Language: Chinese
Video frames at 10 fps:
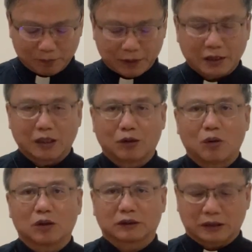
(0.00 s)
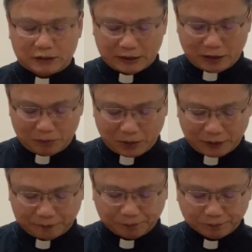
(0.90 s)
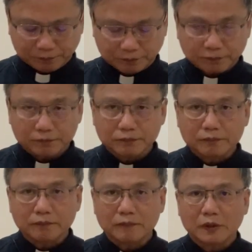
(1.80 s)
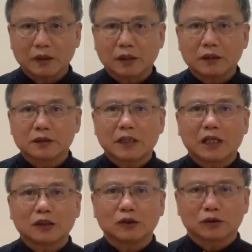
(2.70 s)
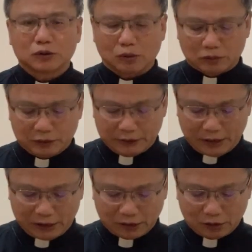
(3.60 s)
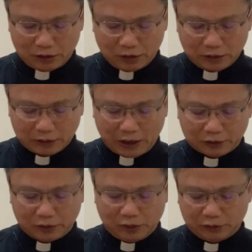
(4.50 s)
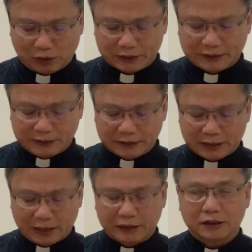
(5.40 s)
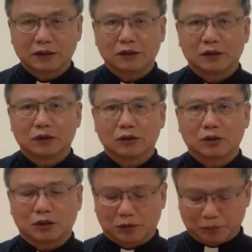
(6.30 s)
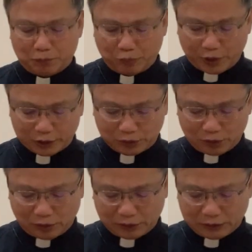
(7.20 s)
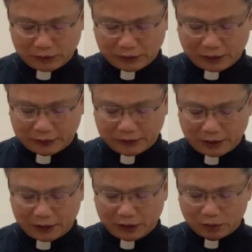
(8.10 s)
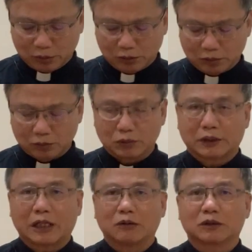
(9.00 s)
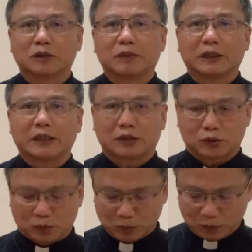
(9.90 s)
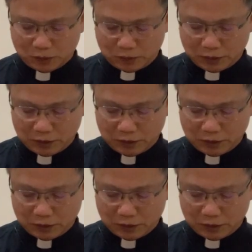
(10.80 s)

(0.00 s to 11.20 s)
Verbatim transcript: 必要获得性命人终将趁着全世界却背着家己的灵魂为他有什么益处